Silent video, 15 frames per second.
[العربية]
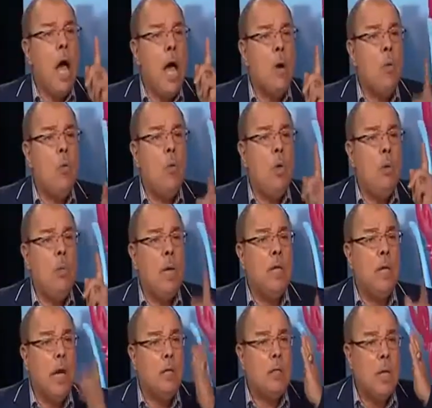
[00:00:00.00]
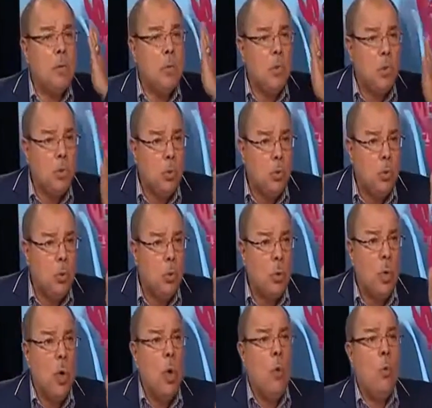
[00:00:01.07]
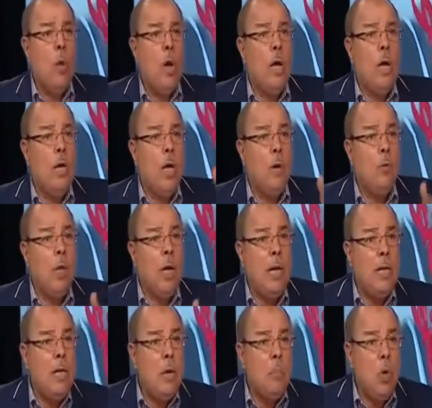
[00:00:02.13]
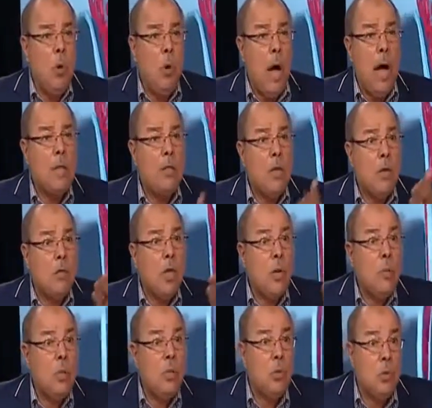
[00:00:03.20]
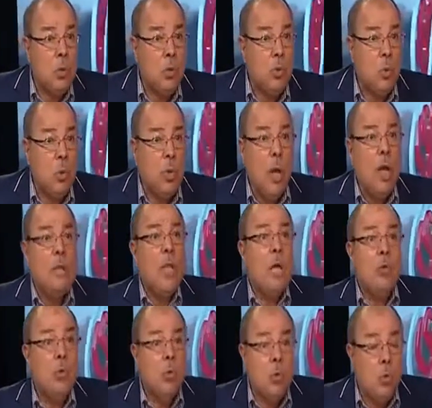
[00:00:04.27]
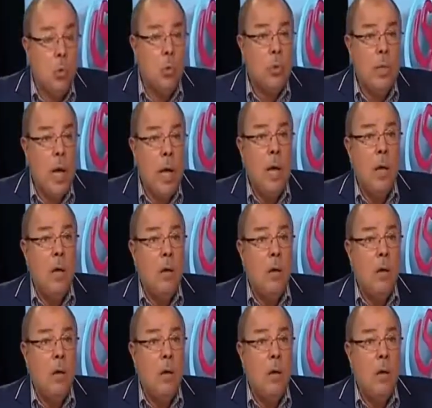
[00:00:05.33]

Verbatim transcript: اول من يحترم الدستور طيب. ولا ولن م... حد يقدر يمس الدستور ده الدستور ده فندم